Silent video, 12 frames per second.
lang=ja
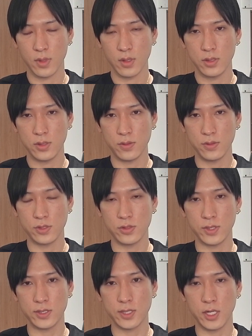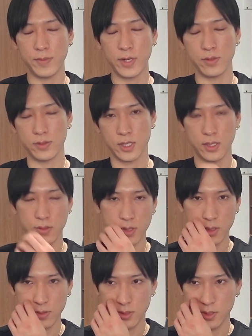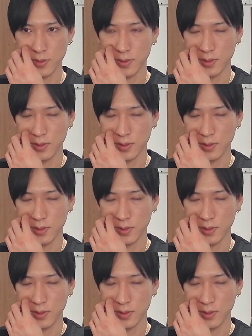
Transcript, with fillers: 日本の10年債利回りのチャートになるんですけど、